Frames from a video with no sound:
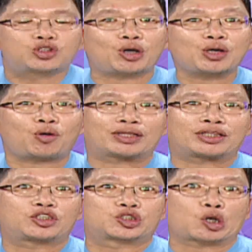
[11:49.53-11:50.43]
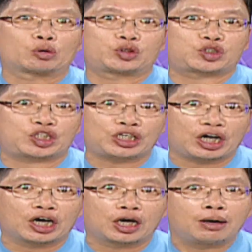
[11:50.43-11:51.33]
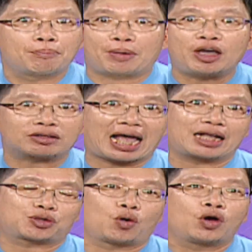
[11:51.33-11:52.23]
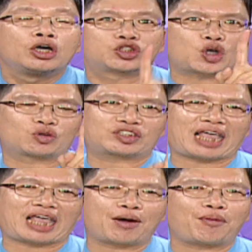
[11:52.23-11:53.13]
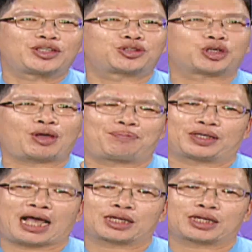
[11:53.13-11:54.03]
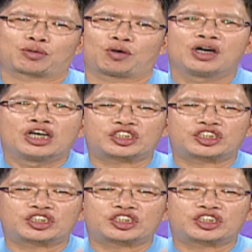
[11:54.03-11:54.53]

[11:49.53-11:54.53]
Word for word: 捐款的总金额没有他多，总单位绝对比他多。